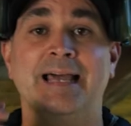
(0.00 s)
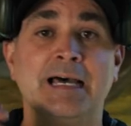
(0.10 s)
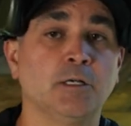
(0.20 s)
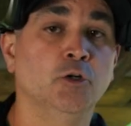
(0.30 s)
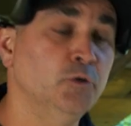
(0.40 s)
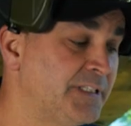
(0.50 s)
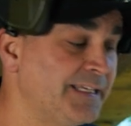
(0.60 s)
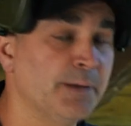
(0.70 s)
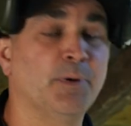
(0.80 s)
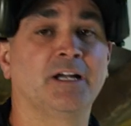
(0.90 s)
car
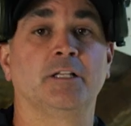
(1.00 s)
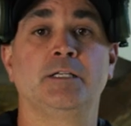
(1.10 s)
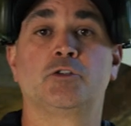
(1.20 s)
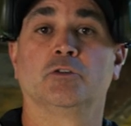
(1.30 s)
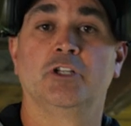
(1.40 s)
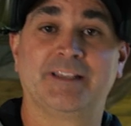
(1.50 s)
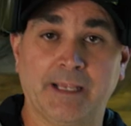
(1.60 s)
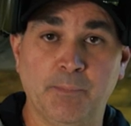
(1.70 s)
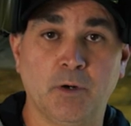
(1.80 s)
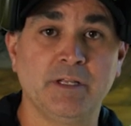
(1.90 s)
l'outil n'est pas à côté sur notre
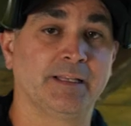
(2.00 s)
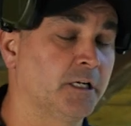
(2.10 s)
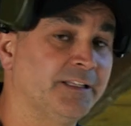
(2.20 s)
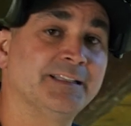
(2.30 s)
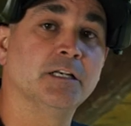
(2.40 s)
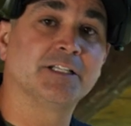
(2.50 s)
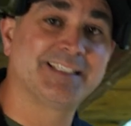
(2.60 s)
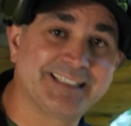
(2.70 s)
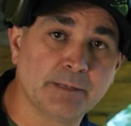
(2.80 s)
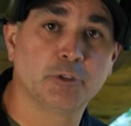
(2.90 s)
épaule, il est à côté dans le
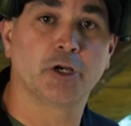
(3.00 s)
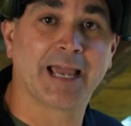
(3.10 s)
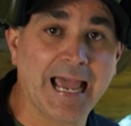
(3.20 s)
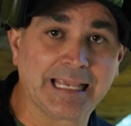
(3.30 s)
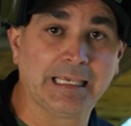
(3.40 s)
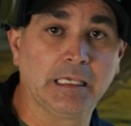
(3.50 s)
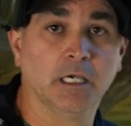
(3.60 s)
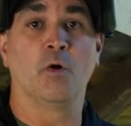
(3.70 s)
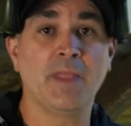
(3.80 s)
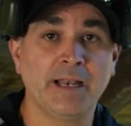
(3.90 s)
système de racking.
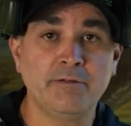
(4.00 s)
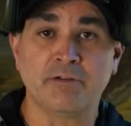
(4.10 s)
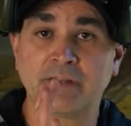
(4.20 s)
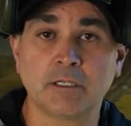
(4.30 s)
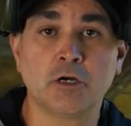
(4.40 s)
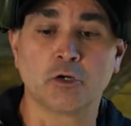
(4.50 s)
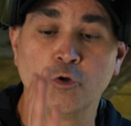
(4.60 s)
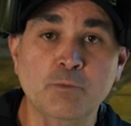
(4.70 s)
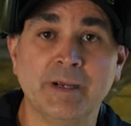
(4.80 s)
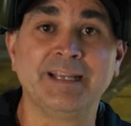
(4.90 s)
On enlève le facteur
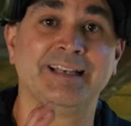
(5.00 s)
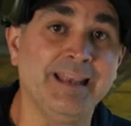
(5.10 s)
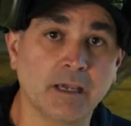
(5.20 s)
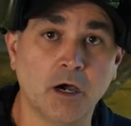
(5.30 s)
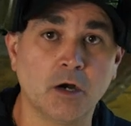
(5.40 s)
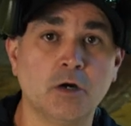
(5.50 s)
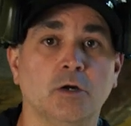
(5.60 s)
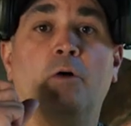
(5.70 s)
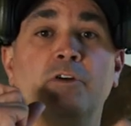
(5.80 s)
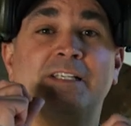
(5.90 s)
humain de l'erreur.
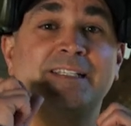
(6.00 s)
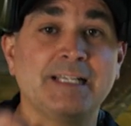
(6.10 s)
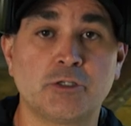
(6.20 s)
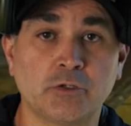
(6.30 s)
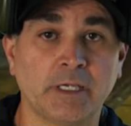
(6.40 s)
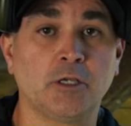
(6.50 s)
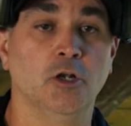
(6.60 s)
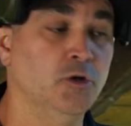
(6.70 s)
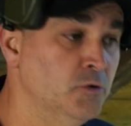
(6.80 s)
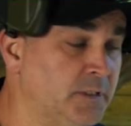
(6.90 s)
On va s'assurer que
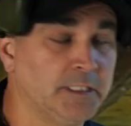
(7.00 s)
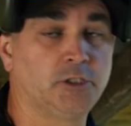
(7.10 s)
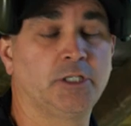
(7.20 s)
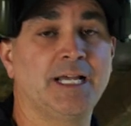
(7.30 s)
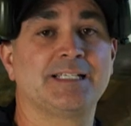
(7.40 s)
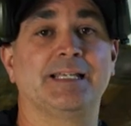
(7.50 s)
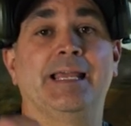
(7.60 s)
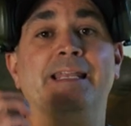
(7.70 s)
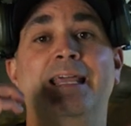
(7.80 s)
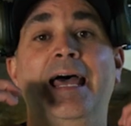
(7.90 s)
l'outil de chasse,
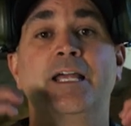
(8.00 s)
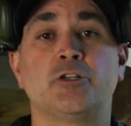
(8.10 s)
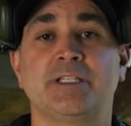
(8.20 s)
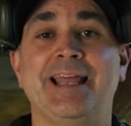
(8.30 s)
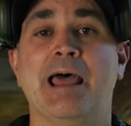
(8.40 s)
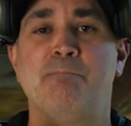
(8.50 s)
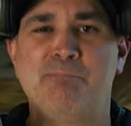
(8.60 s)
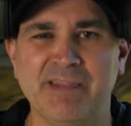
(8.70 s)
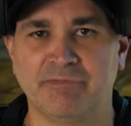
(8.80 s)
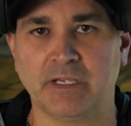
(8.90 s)
elle est ajustée à la
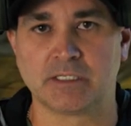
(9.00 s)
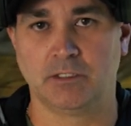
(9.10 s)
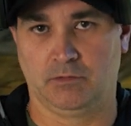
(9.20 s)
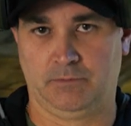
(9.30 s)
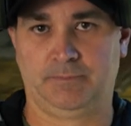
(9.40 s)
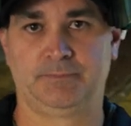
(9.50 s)
perfection.